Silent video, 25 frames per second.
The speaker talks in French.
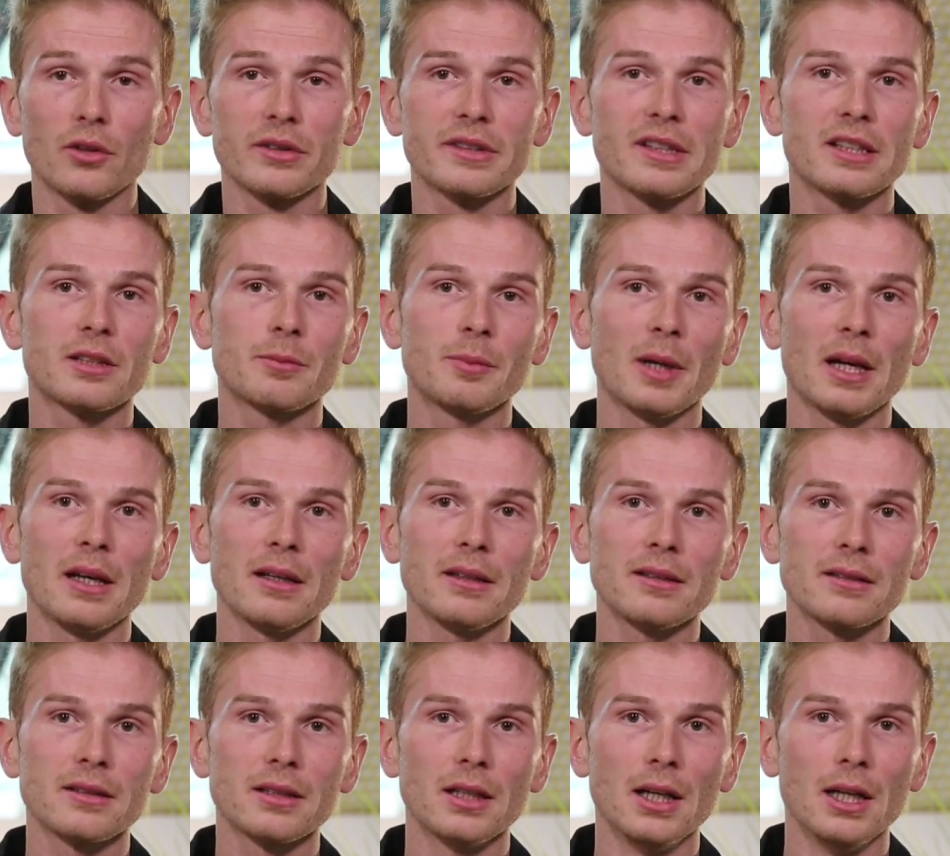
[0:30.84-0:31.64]
grands
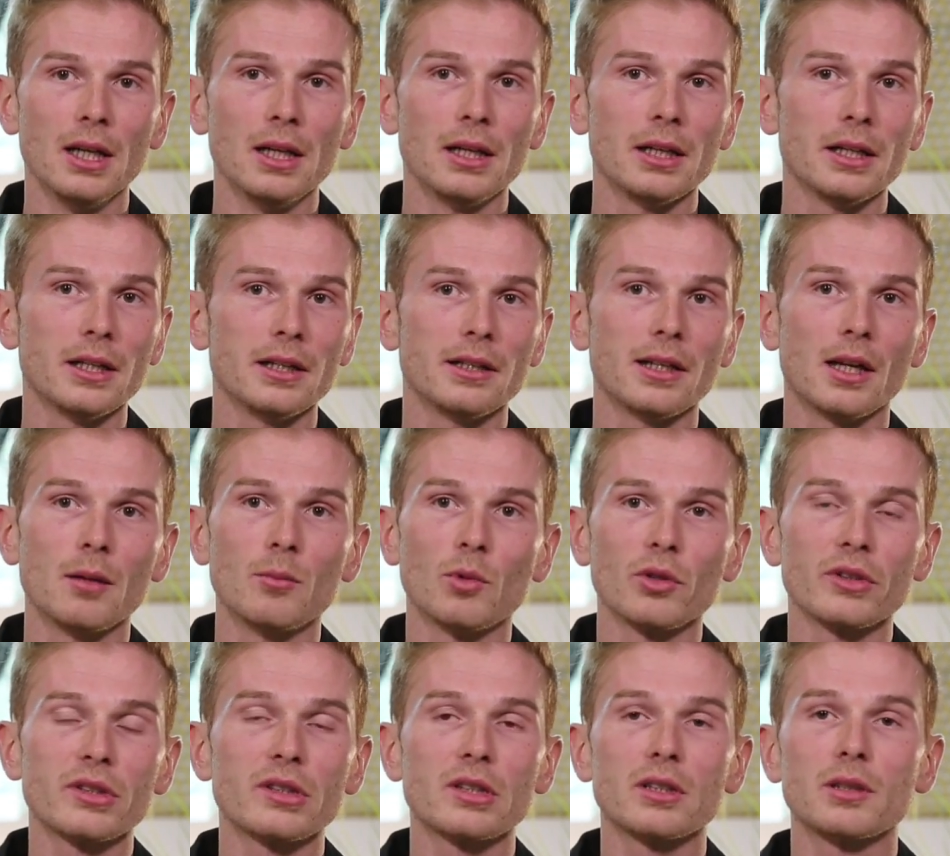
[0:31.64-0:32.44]
espaces,
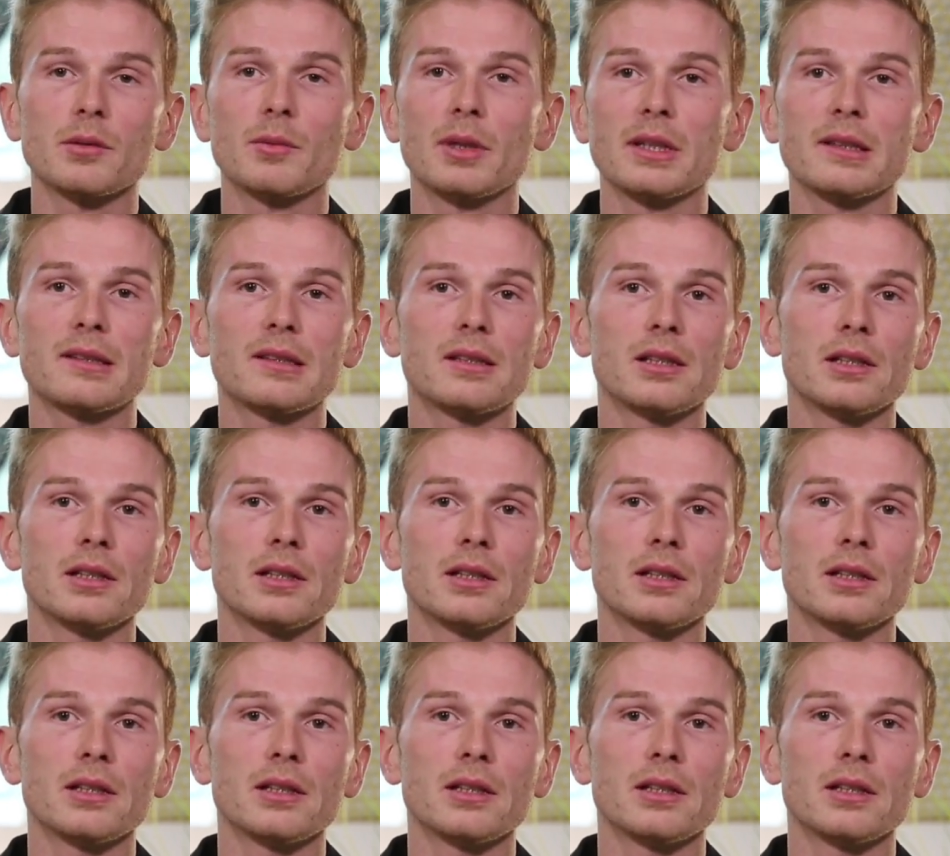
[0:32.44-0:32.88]
également ces, bah,